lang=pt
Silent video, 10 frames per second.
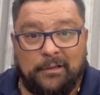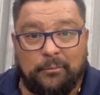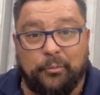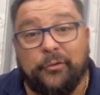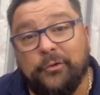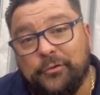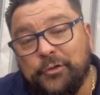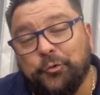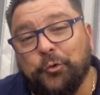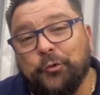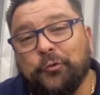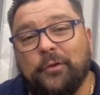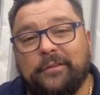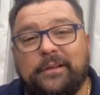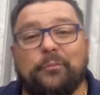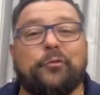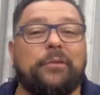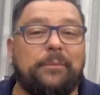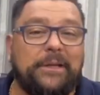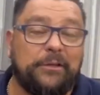Por isso que eu digo, todos nós temos um
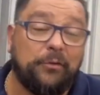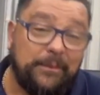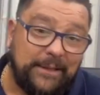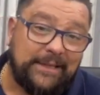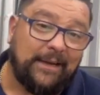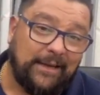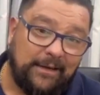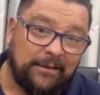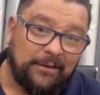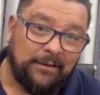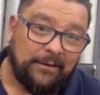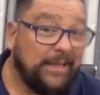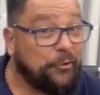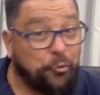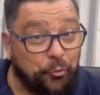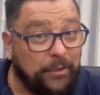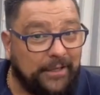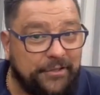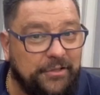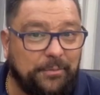limite, e o limite é a lei. Nem tudo é
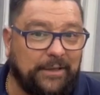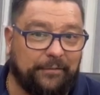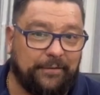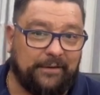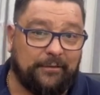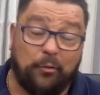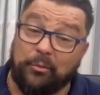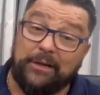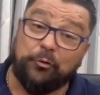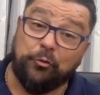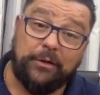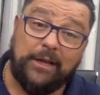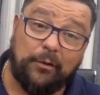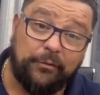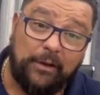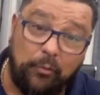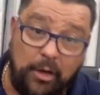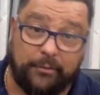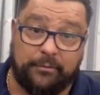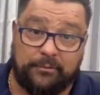legítima defesa, como nem tudo que reluz é ouro.